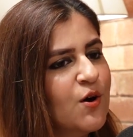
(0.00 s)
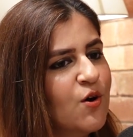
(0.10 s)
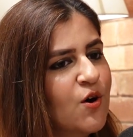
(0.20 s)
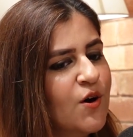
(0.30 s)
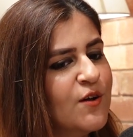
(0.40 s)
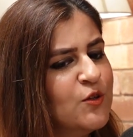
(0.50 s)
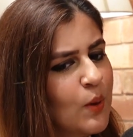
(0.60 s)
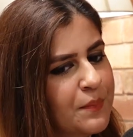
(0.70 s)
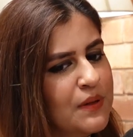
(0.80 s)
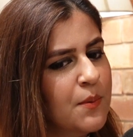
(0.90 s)
और
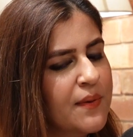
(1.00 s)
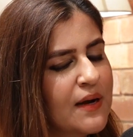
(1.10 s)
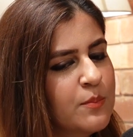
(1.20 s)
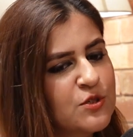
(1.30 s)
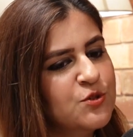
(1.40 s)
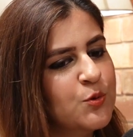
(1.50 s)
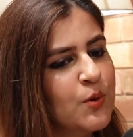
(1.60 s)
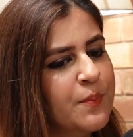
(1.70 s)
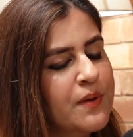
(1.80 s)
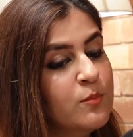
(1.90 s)
यू में मेरा एडमिशन
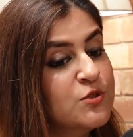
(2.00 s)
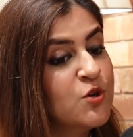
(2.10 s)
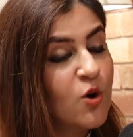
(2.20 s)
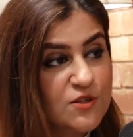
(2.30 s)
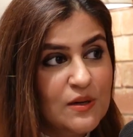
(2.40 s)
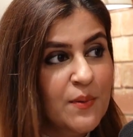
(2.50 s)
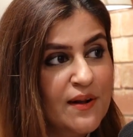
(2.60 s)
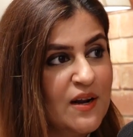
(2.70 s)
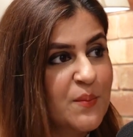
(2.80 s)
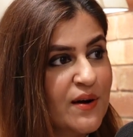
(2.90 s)
हुआ फिर मुझे हॉस्टल में
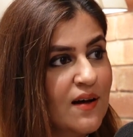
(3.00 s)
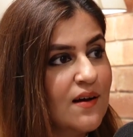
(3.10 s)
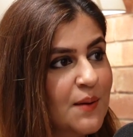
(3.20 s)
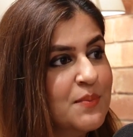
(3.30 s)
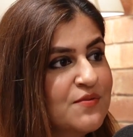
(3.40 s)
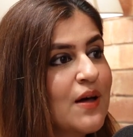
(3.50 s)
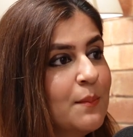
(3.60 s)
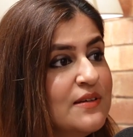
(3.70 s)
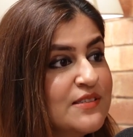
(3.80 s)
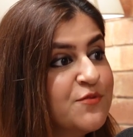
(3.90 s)
रहना पड़ा अपनी
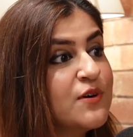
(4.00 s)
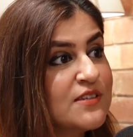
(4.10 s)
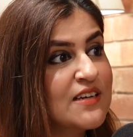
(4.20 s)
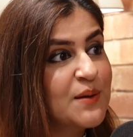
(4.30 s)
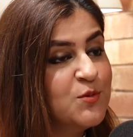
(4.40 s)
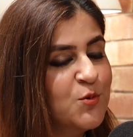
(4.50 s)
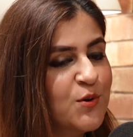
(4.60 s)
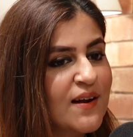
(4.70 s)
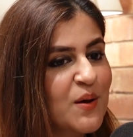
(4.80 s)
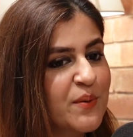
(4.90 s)
फैमिली से फर्स्ट टाइम दूर
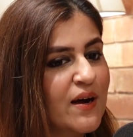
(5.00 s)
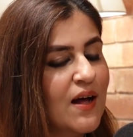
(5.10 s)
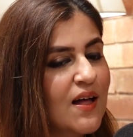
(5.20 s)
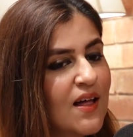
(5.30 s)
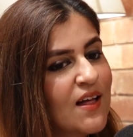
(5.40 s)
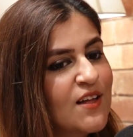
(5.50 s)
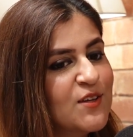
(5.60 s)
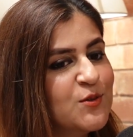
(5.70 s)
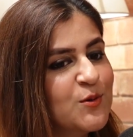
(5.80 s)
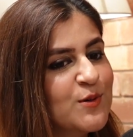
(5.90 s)
रहना पड़ा
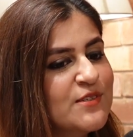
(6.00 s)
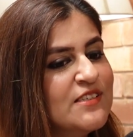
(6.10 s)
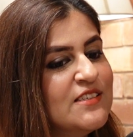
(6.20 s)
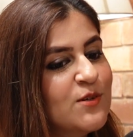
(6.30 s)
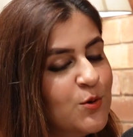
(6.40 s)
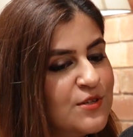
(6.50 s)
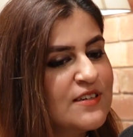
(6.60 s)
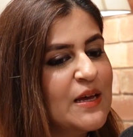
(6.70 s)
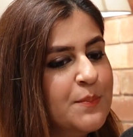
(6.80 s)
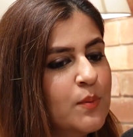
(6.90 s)
तो उस
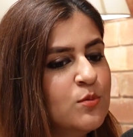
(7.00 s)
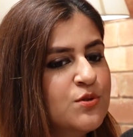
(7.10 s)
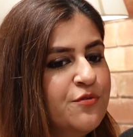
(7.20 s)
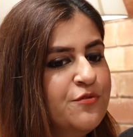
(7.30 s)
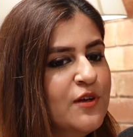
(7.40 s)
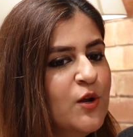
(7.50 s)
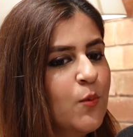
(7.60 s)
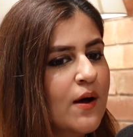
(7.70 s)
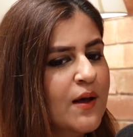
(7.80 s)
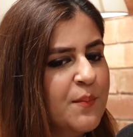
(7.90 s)
टाइम पे मुझे फील
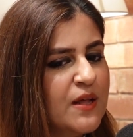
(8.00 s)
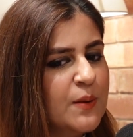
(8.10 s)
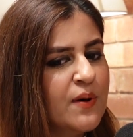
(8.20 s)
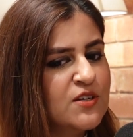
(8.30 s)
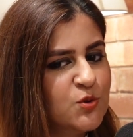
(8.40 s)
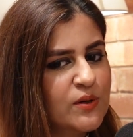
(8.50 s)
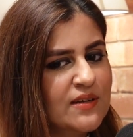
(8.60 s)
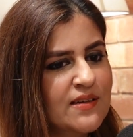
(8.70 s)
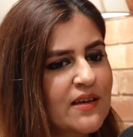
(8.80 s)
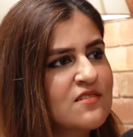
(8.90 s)
हुआ कि मेरे पास थोड़ा
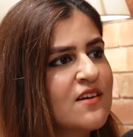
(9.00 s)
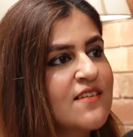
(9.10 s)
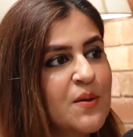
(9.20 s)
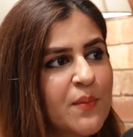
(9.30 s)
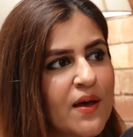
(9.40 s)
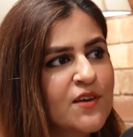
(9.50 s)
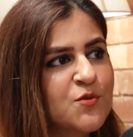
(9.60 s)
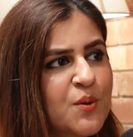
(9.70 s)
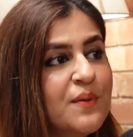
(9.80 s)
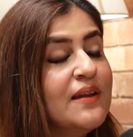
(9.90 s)
सा एक्स्ट्रा टाइम है
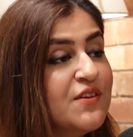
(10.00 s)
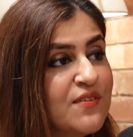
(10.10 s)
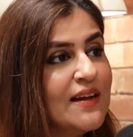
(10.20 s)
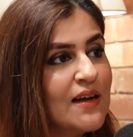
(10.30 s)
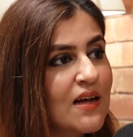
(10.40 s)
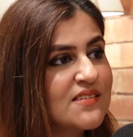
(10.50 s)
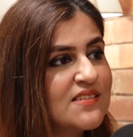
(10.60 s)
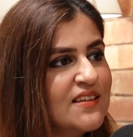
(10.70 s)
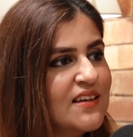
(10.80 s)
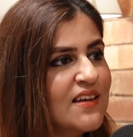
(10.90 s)
क्योंकि मेरी इवनिंग
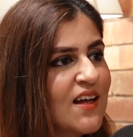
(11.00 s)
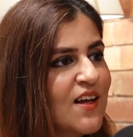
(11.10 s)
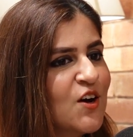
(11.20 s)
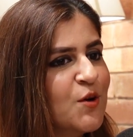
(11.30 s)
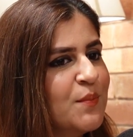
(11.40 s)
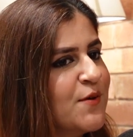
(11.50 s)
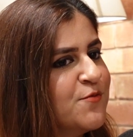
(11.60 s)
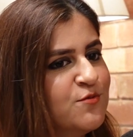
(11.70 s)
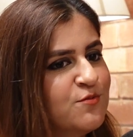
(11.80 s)
क्लासेस थी और मैं